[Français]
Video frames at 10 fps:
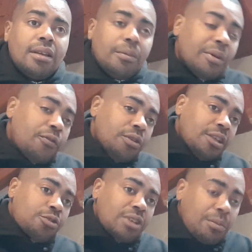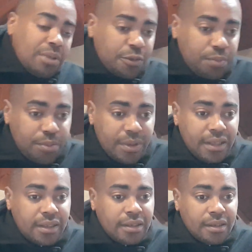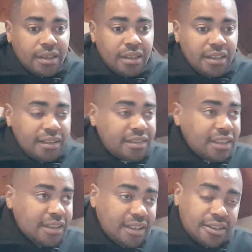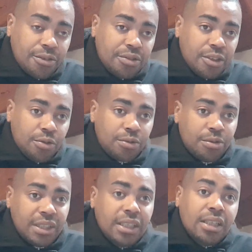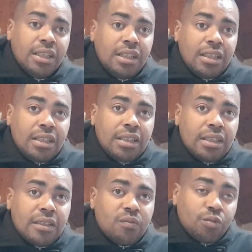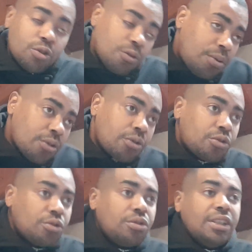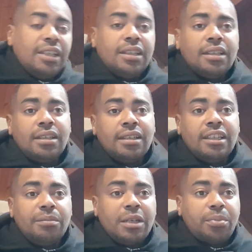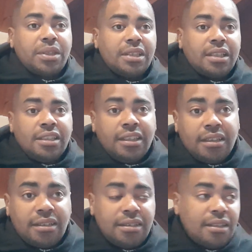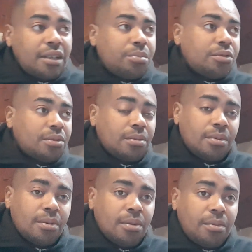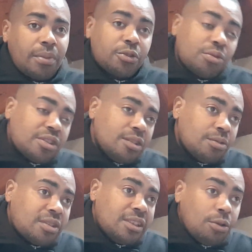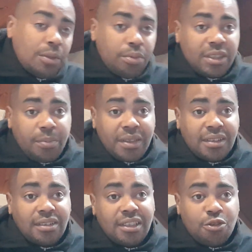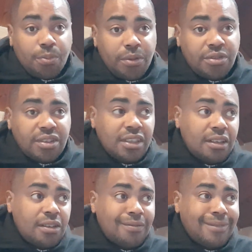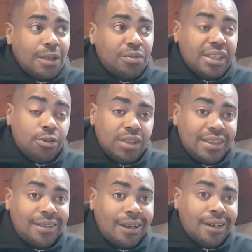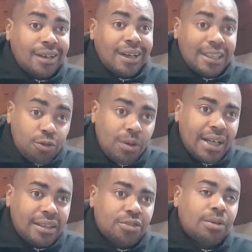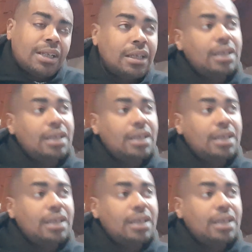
Mais venir sur la place publique et essayer d'incendier Dieudonné, je comprends que Dieudonné les, mal pris et qu'il ait décidé de répondre. Parce que sinon, s'il ne répondait pas, c'était, je pense, c'était comme s'il donnait raison à Alain Soral.